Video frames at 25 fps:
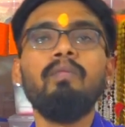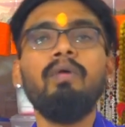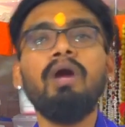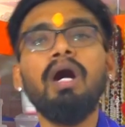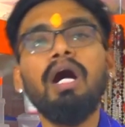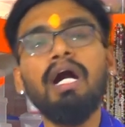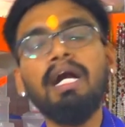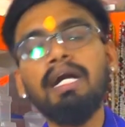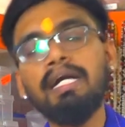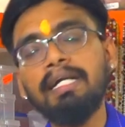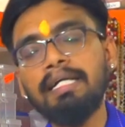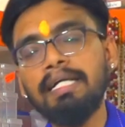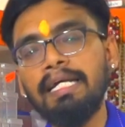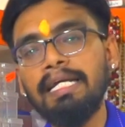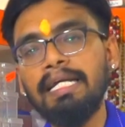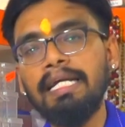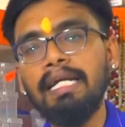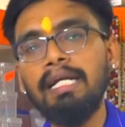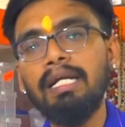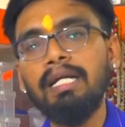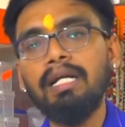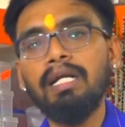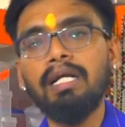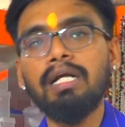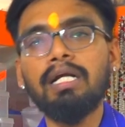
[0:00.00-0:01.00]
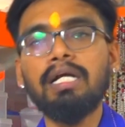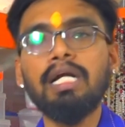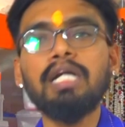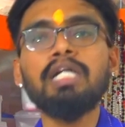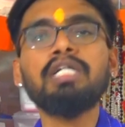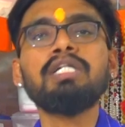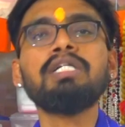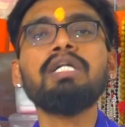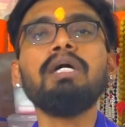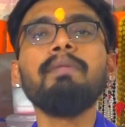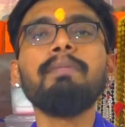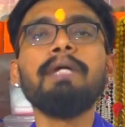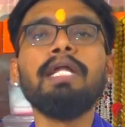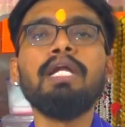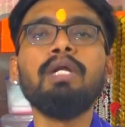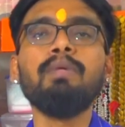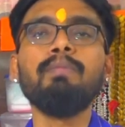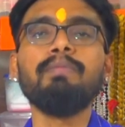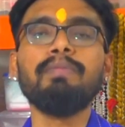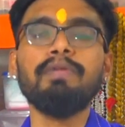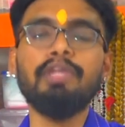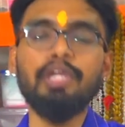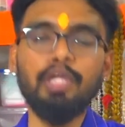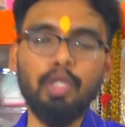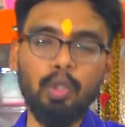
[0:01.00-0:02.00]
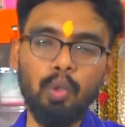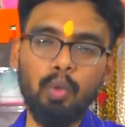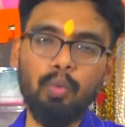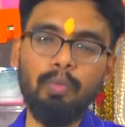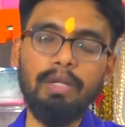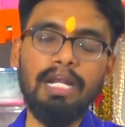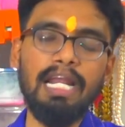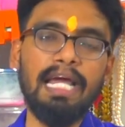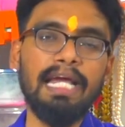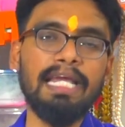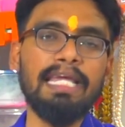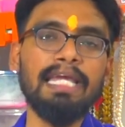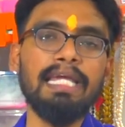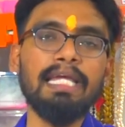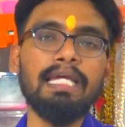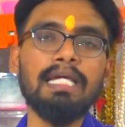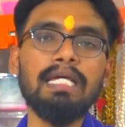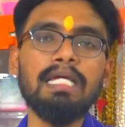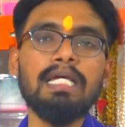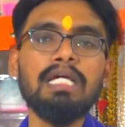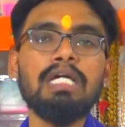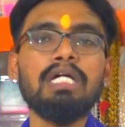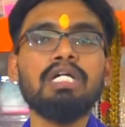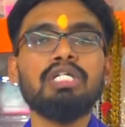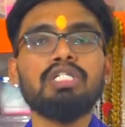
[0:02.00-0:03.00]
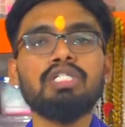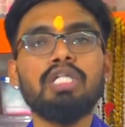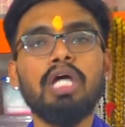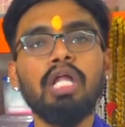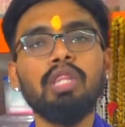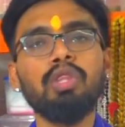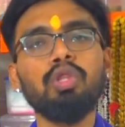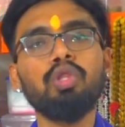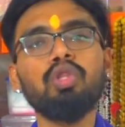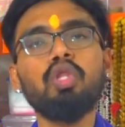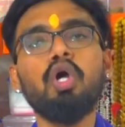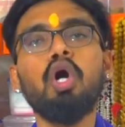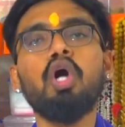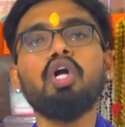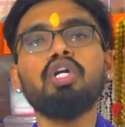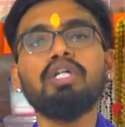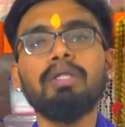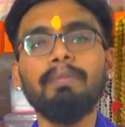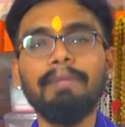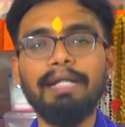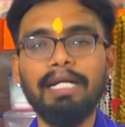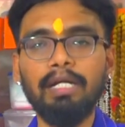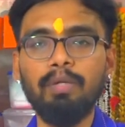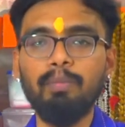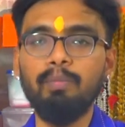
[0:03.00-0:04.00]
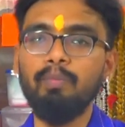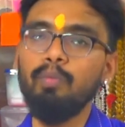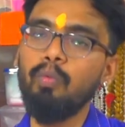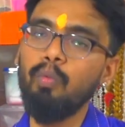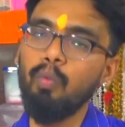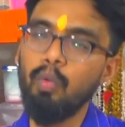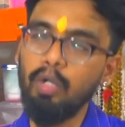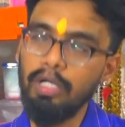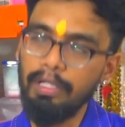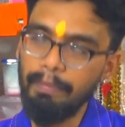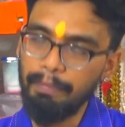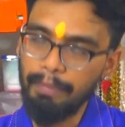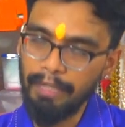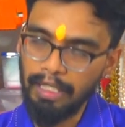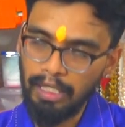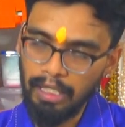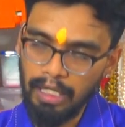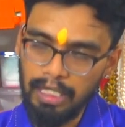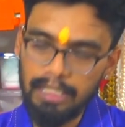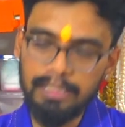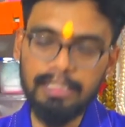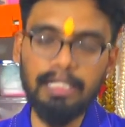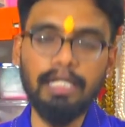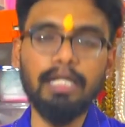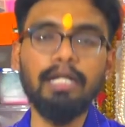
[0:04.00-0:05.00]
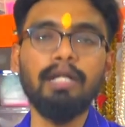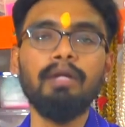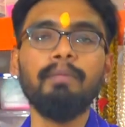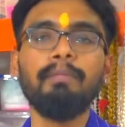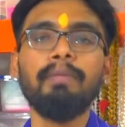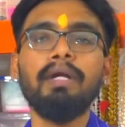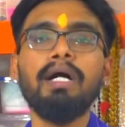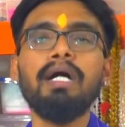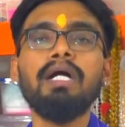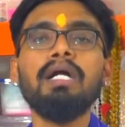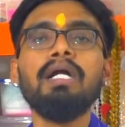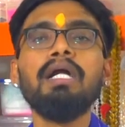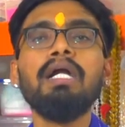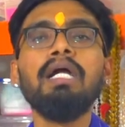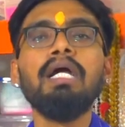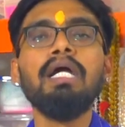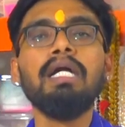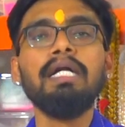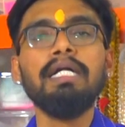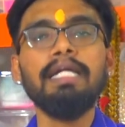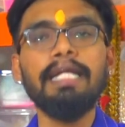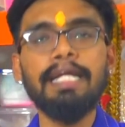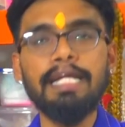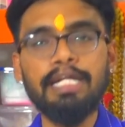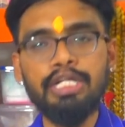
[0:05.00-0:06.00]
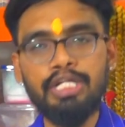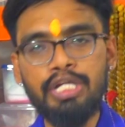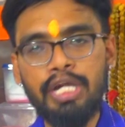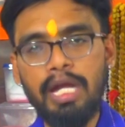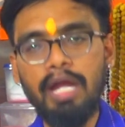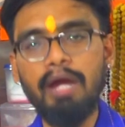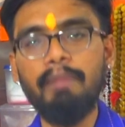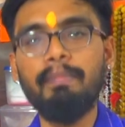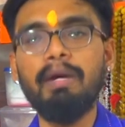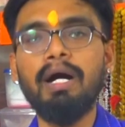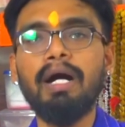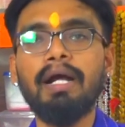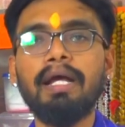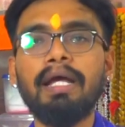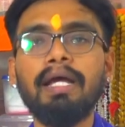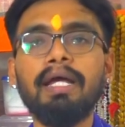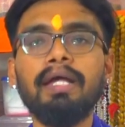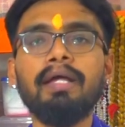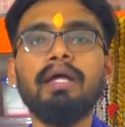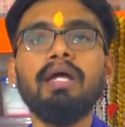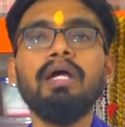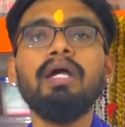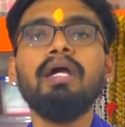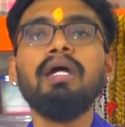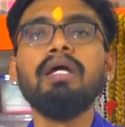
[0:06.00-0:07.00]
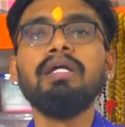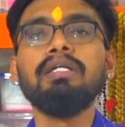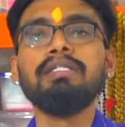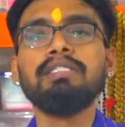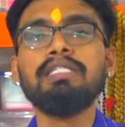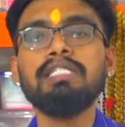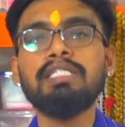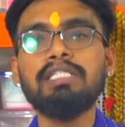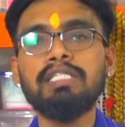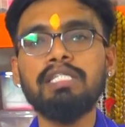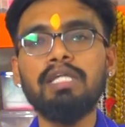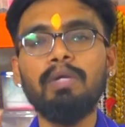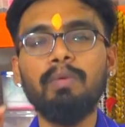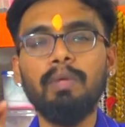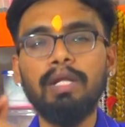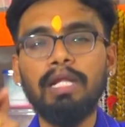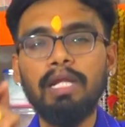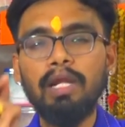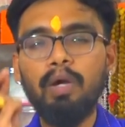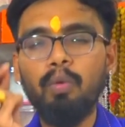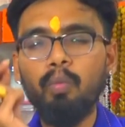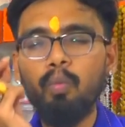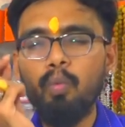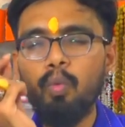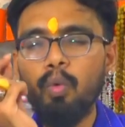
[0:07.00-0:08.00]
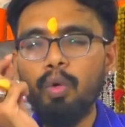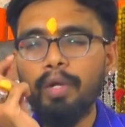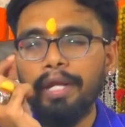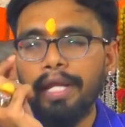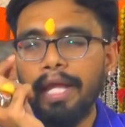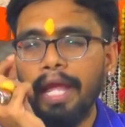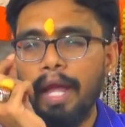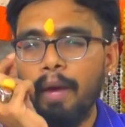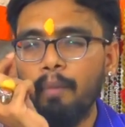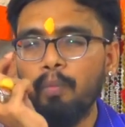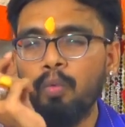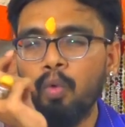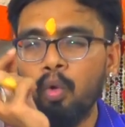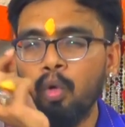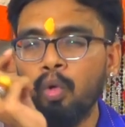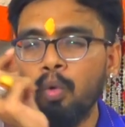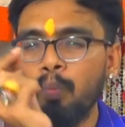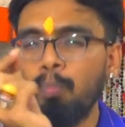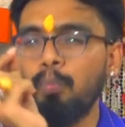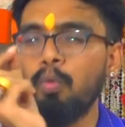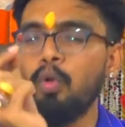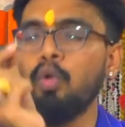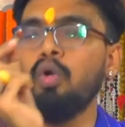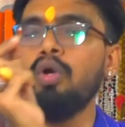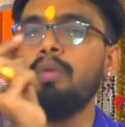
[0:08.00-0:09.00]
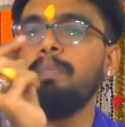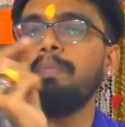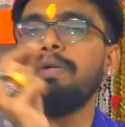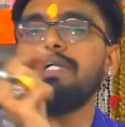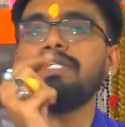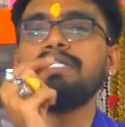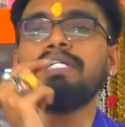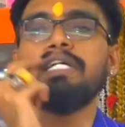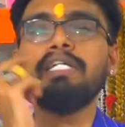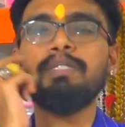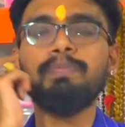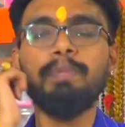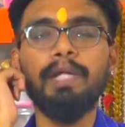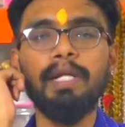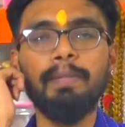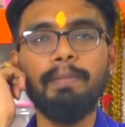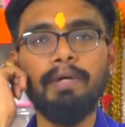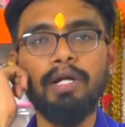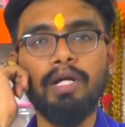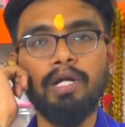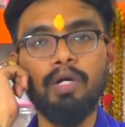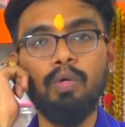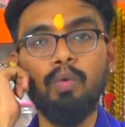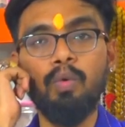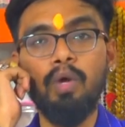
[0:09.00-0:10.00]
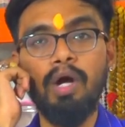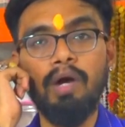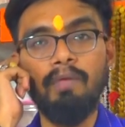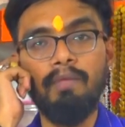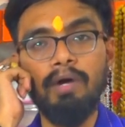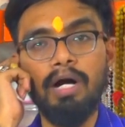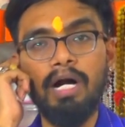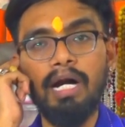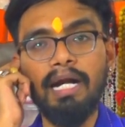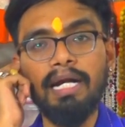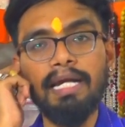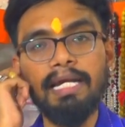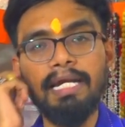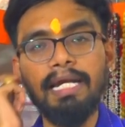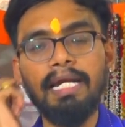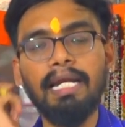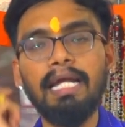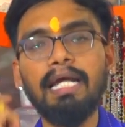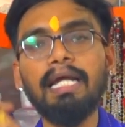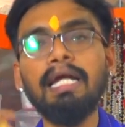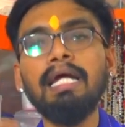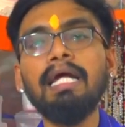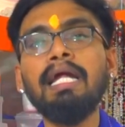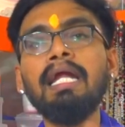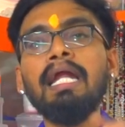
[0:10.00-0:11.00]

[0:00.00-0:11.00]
வாழ்க்கையில் கஷ்டம் என்னும் இருள் விலகி சந்தோஷம் என்னும் ஒளி பிரகாசிக்கணும்னா நிச்சயமாக சிஸ்டி ஒளியில் ஒரே ஒரு பொருள் பர்ச்சேஸ் பண்ணி பாருங்க உங்கள் வாழ்க்கையில்